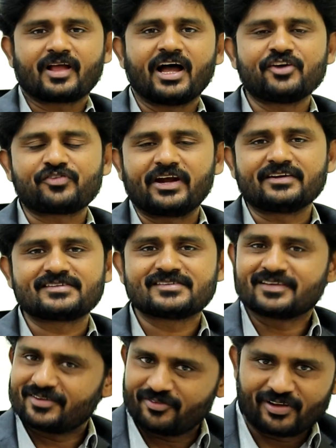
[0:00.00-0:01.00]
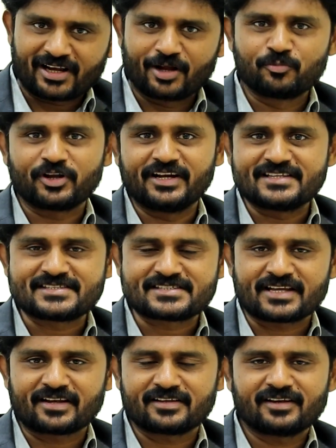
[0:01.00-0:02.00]
హాయ్ ఫ్రెండ్స్ వెల్కమ్ టు ఎన్డీసీ
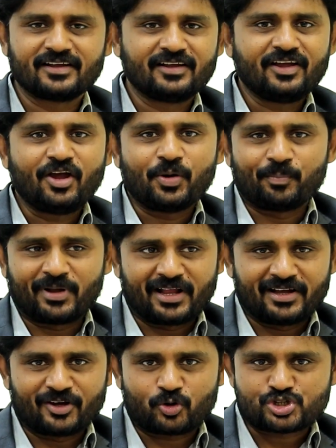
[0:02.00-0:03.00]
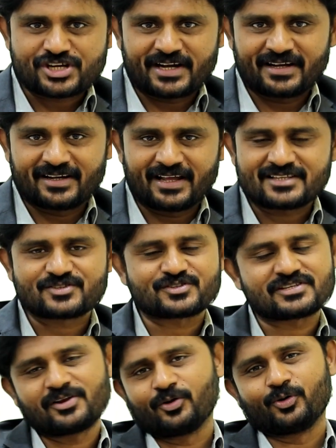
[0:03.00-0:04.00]
ఛానల్ మన క్వశ్చన్ అండ్
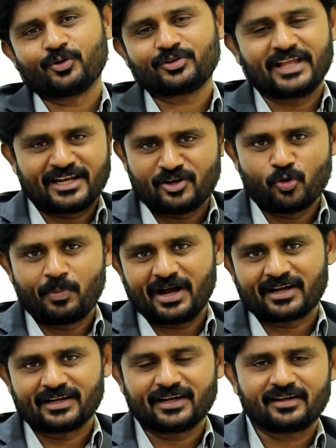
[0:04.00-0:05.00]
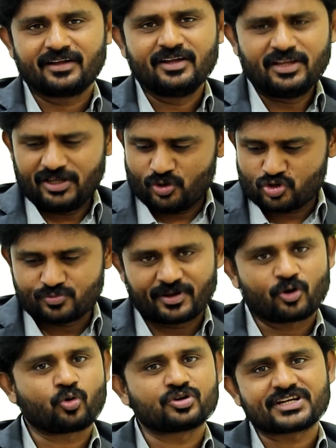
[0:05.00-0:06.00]
ఆన్సర్స్లో దానిలో భాగంగా ఈరోజు
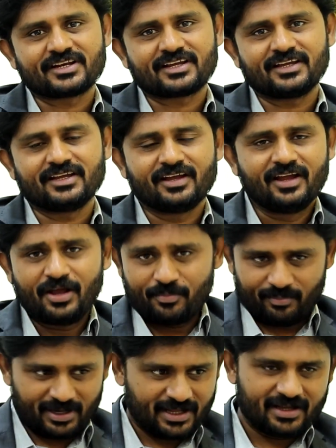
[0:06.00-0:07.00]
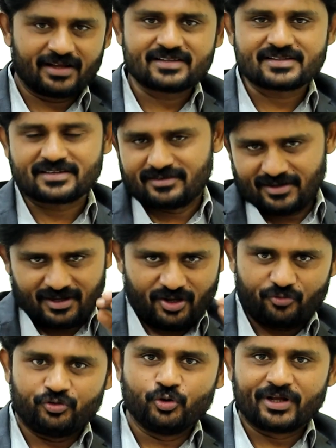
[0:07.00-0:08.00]
మరో క్వశ్చన్కి మన
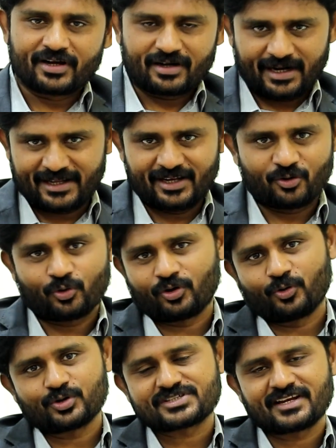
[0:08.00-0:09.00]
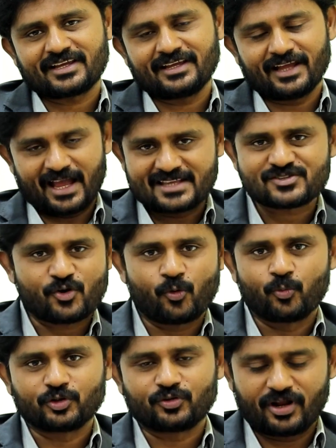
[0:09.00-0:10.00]
వ్యూవర్ అడిగిన ఒక క్వశ్చన్కి ఆన్సర్
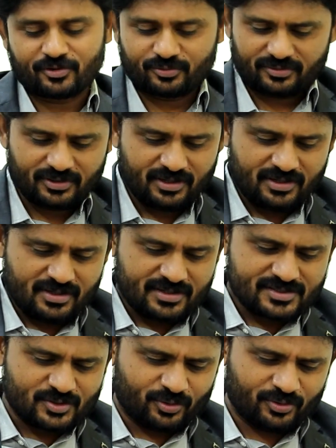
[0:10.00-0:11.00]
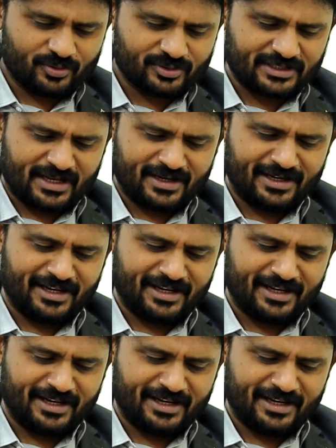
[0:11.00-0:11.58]
ఇవ్వబోతున్నాను సో తన